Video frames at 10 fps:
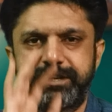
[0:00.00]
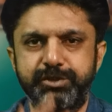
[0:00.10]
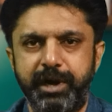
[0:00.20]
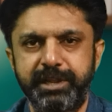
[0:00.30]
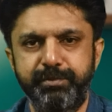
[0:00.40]

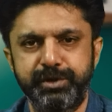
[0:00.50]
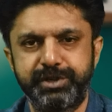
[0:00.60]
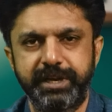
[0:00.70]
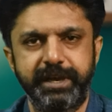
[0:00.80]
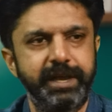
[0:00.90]
டிஸ்க் தொலைஞ்சு
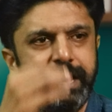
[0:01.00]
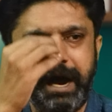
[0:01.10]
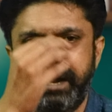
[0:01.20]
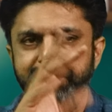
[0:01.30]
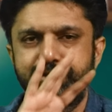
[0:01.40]
போச்சு
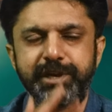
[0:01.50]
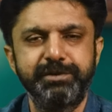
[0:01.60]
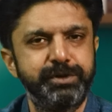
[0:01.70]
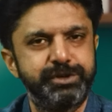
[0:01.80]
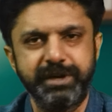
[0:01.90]
அது
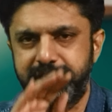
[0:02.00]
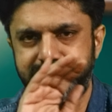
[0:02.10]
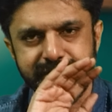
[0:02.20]
தொலைஞ்சு போச்சுன்னா